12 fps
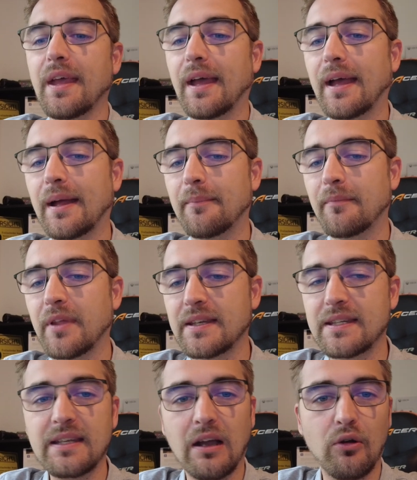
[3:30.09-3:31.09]
ähm,
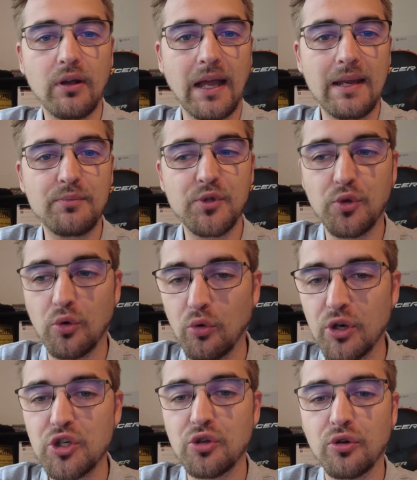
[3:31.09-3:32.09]
die auch keine
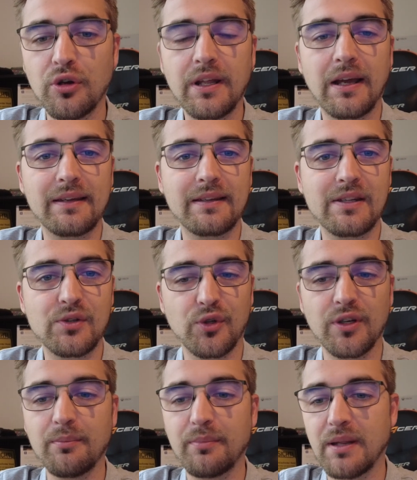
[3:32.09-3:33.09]
psychologischen Gründe hatte,
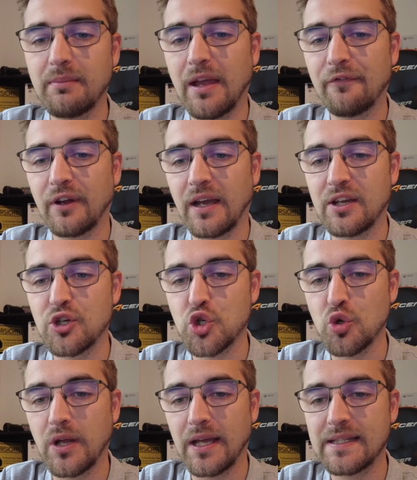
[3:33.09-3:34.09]
sondern primär einfach einen
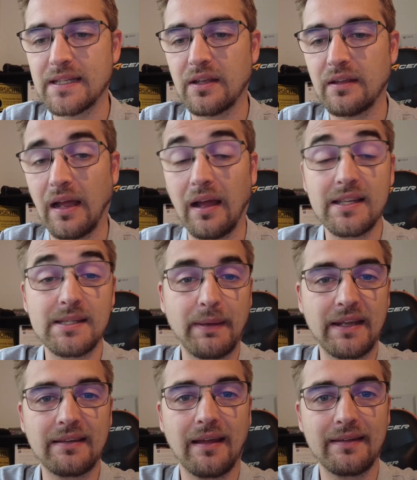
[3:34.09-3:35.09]

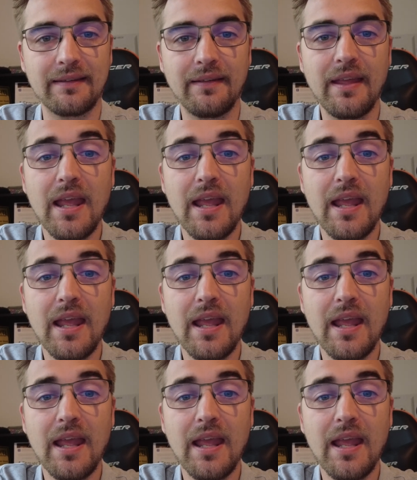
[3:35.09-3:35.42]
Schönheitsaspekt ja, hatte.